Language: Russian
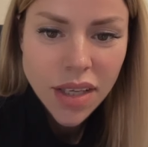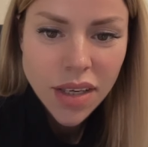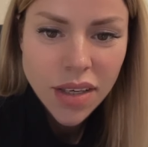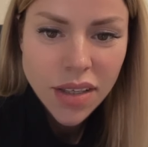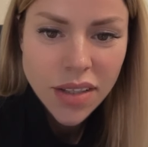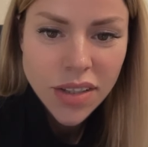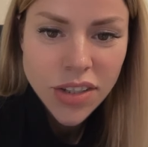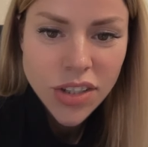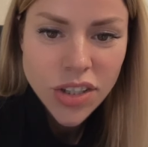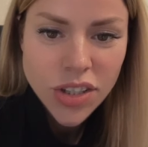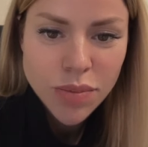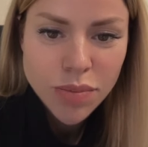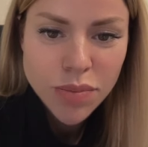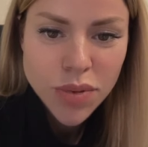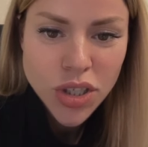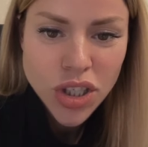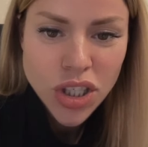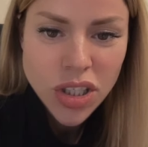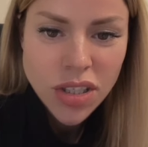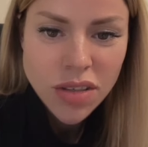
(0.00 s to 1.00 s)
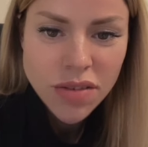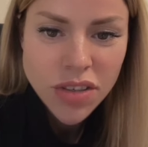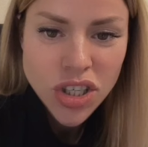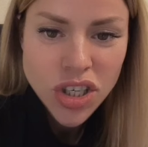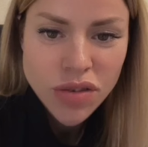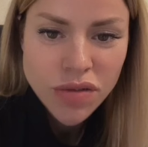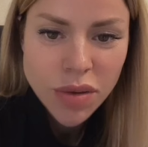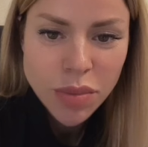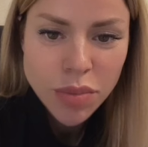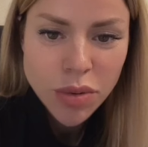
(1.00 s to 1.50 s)
Так, пишите
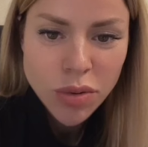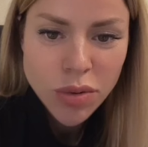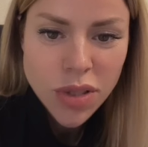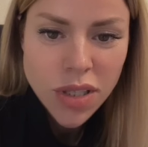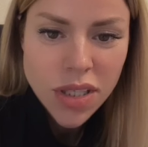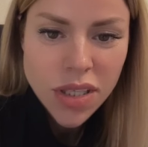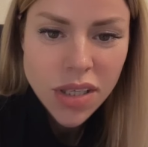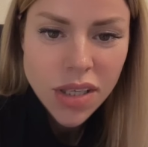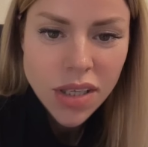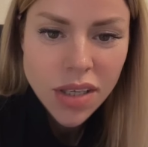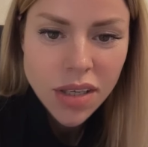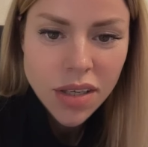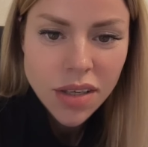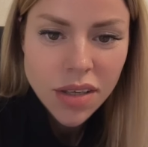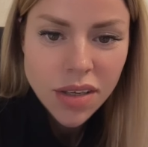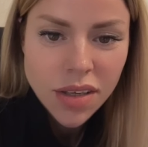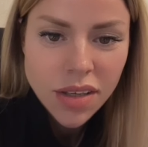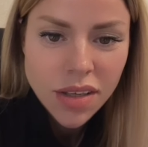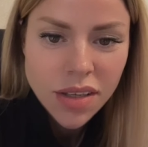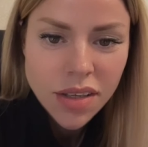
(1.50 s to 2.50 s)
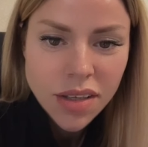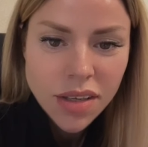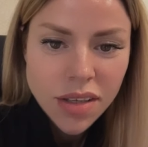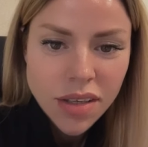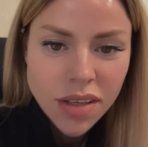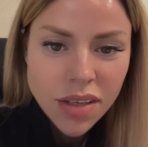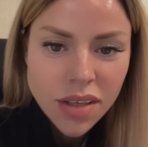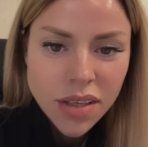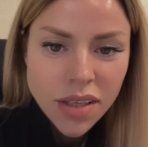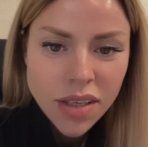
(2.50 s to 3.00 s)
ваши вопросики.
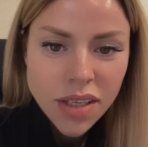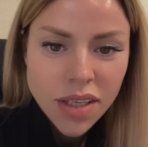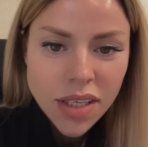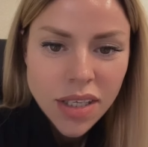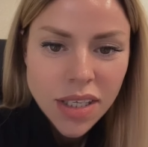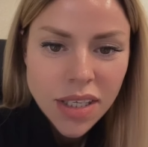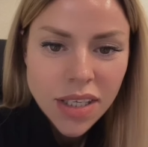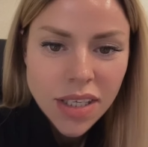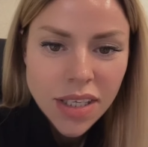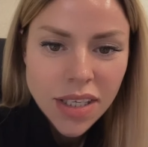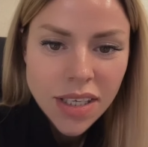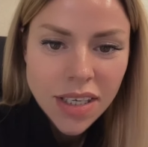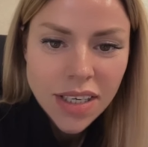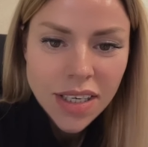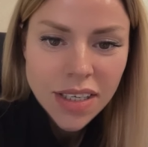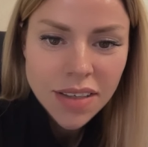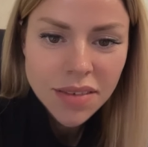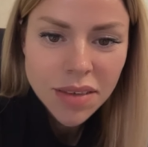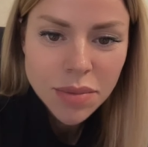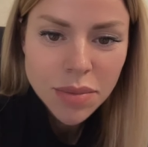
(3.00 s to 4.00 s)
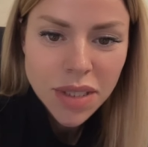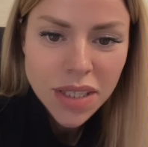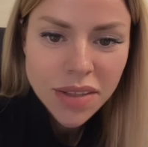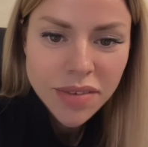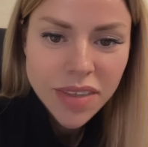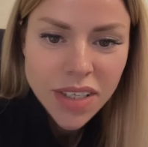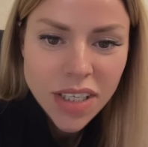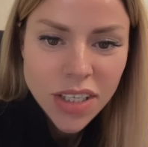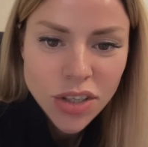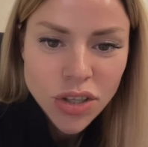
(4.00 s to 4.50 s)
Я вам
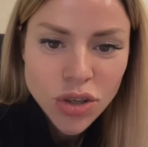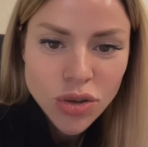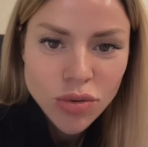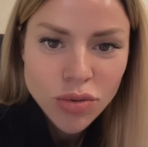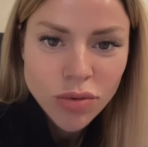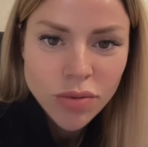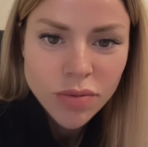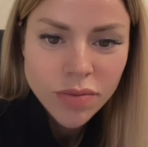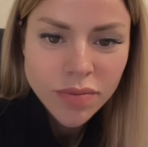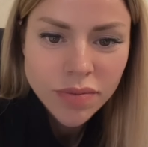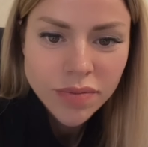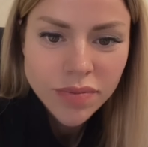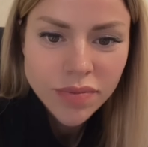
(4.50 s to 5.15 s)
отвечу.